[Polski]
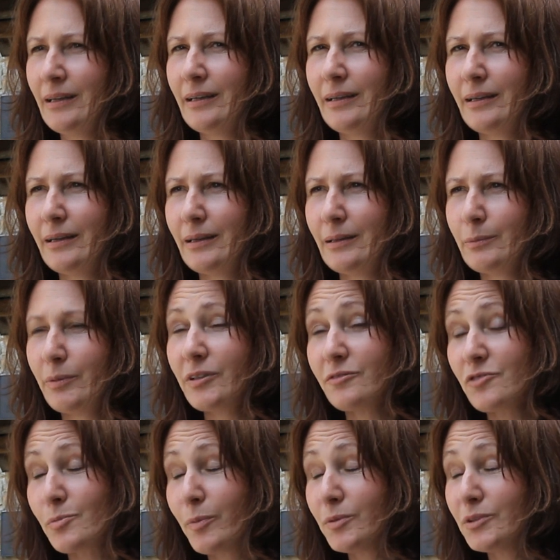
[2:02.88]
E, potem
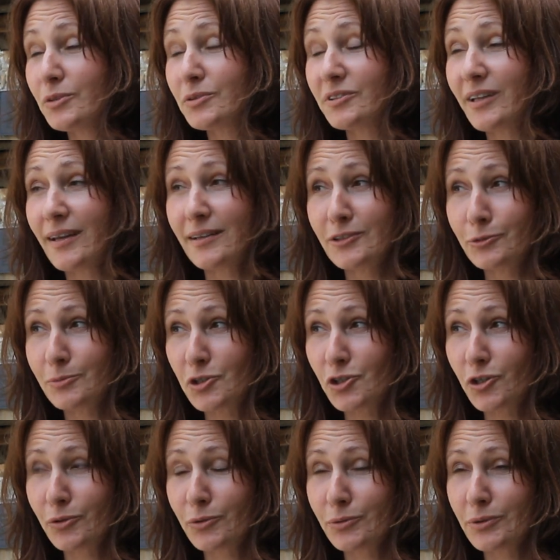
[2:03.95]
wspólnie ustalaliśmy
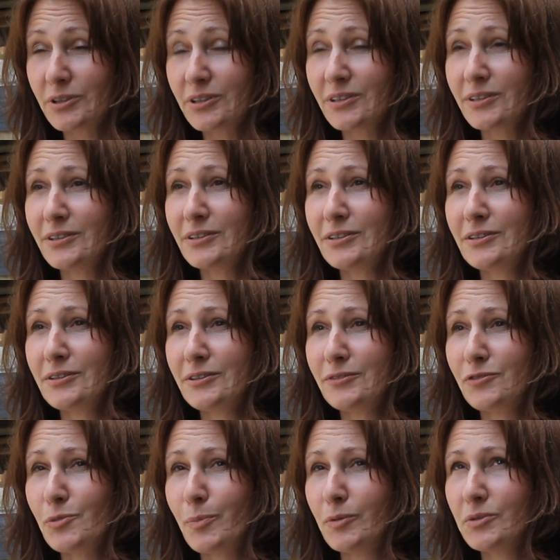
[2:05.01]
szczegóły i
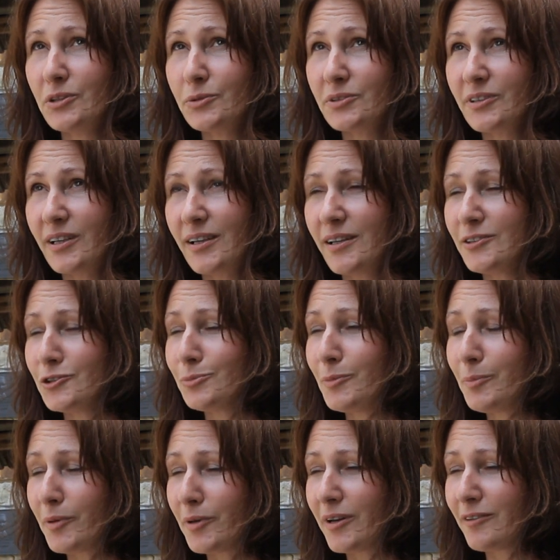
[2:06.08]
wspólnie ustalaliśmy
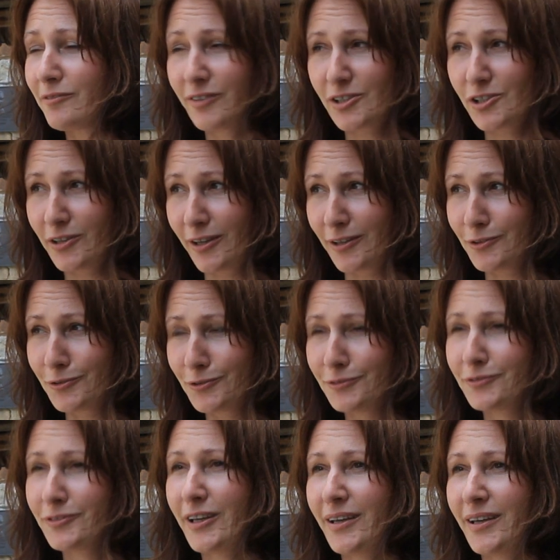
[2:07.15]
program warsztatów
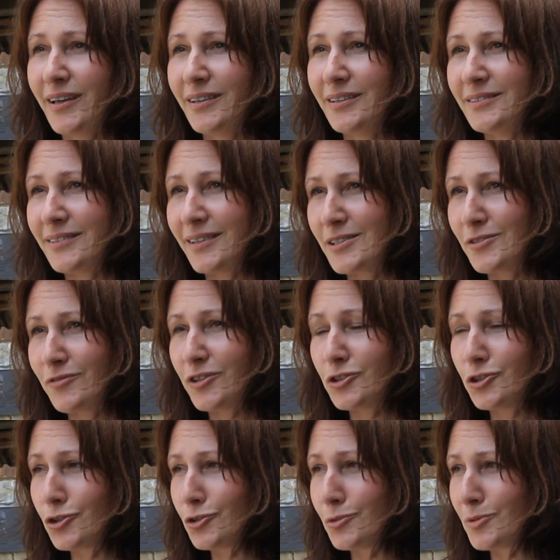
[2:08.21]
i tak
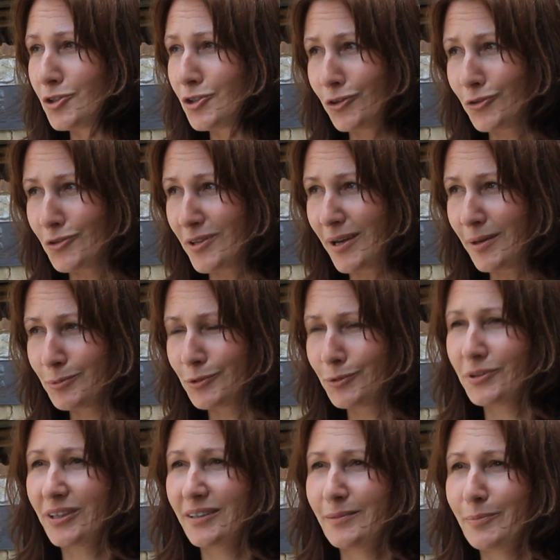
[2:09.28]
stwierdziliśmy, że do zamku
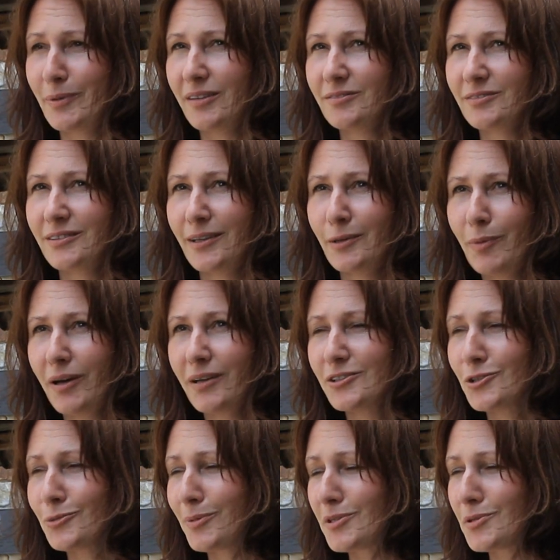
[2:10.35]
tak naprawdę
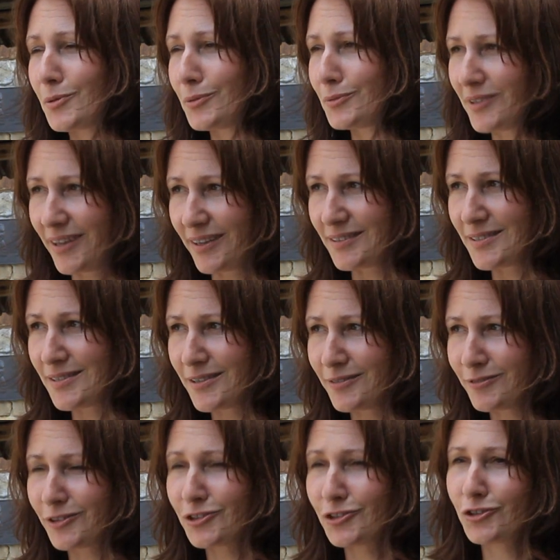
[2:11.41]
najbardziej pasują tańce
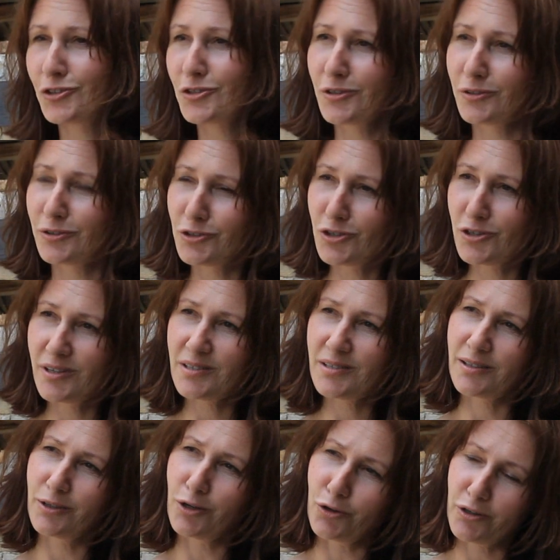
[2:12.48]
właśnie historyczne z
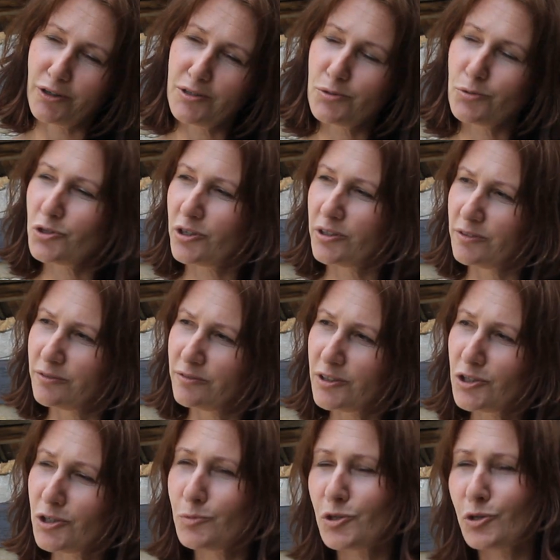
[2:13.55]
tego okresu,
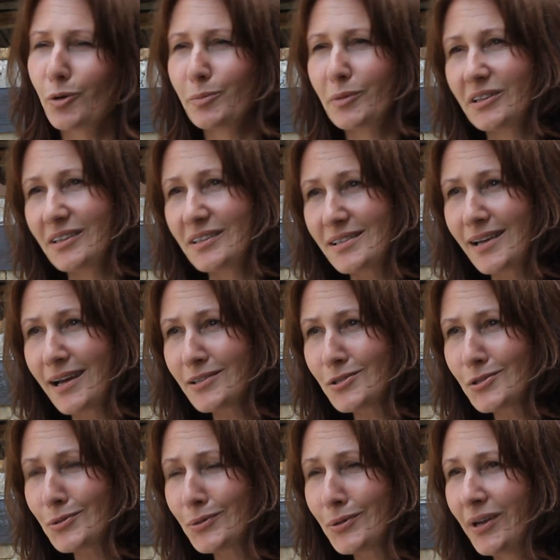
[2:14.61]
średniowiecze, przełom
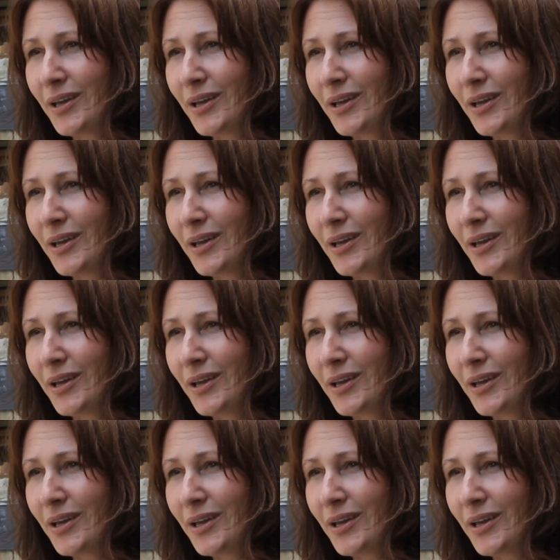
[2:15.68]
renesansu